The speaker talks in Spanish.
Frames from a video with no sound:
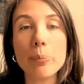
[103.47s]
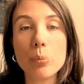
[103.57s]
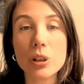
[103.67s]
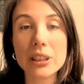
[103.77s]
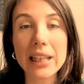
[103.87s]

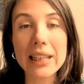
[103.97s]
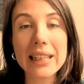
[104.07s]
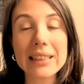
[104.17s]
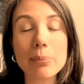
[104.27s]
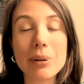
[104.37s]
Pues ahí
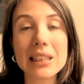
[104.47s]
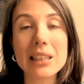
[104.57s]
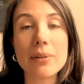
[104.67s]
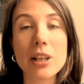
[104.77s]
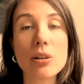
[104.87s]
esa parte te
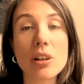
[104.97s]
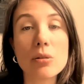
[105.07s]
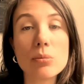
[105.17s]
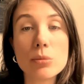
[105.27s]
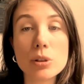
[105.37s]
va a ayudar
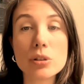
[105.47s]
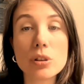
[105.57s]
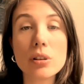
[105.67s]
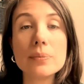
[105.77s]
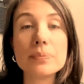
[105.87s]
un
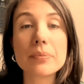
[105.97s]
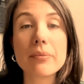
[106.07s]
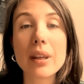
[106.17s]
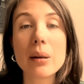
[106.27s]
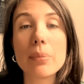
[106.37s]
montón
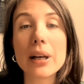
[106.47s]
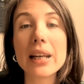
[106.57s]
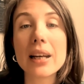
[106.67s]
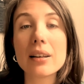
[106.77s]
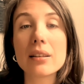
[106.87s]

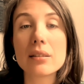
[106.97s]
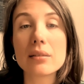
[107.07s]
para